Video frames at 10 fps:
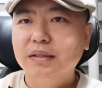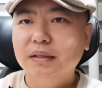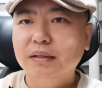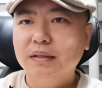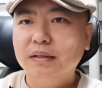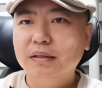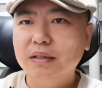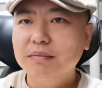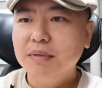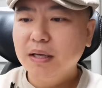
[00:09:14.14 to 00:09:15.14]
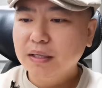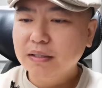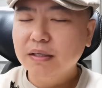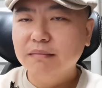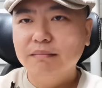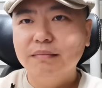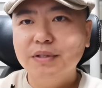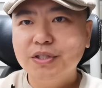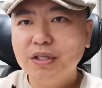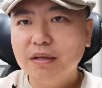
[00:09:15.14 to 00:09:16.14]
啊，可能面临着
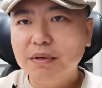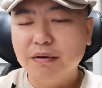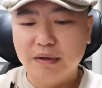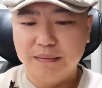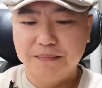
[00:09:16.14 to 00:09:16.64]
新的变化。